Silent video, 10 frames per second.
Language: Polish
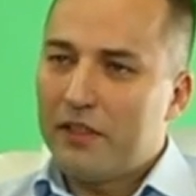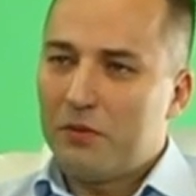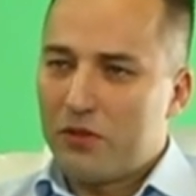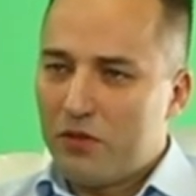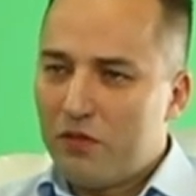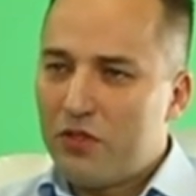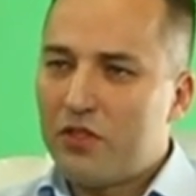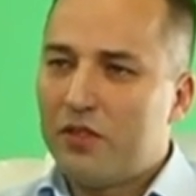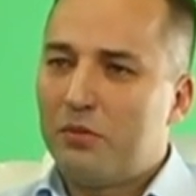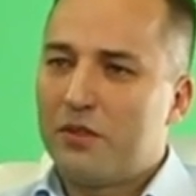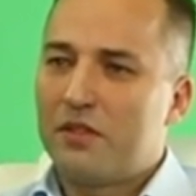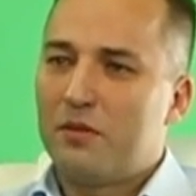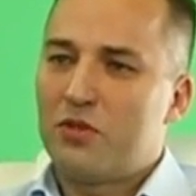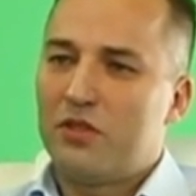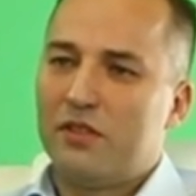Natomiast oczywiście poza
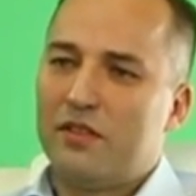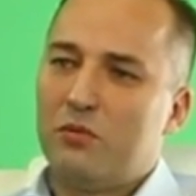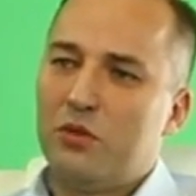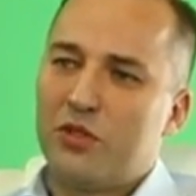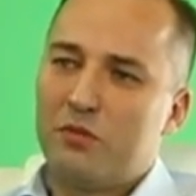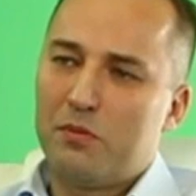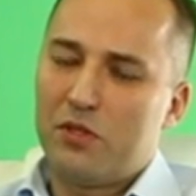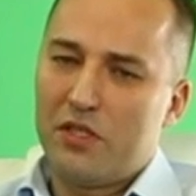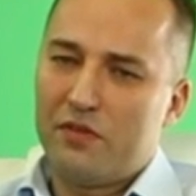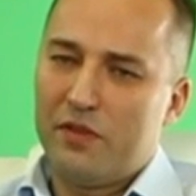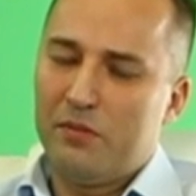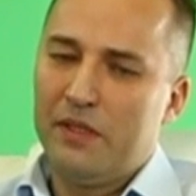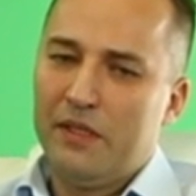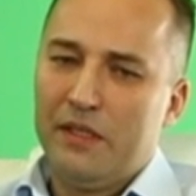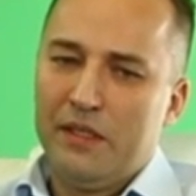tym, że zajmuję się bezpieczeństwem
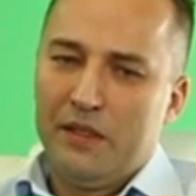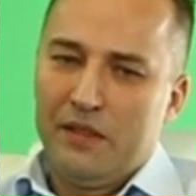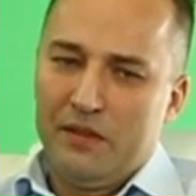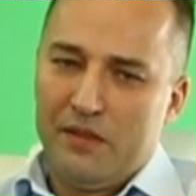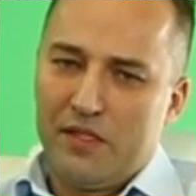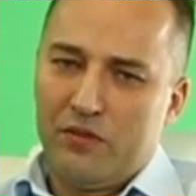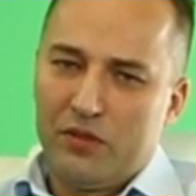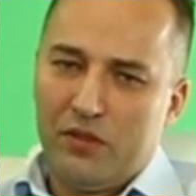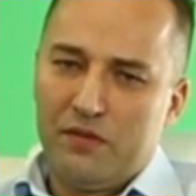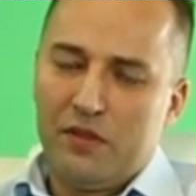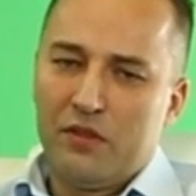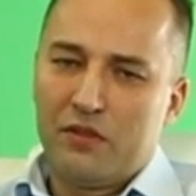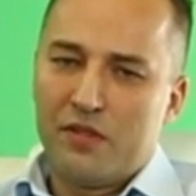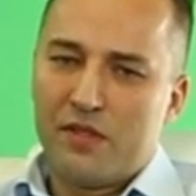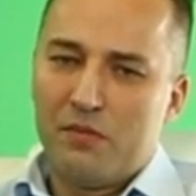y, zawodowo, no
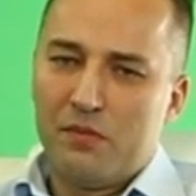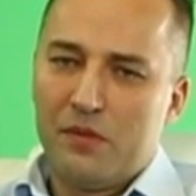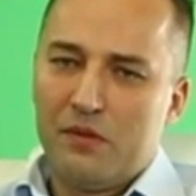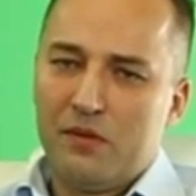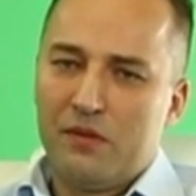to jestem y,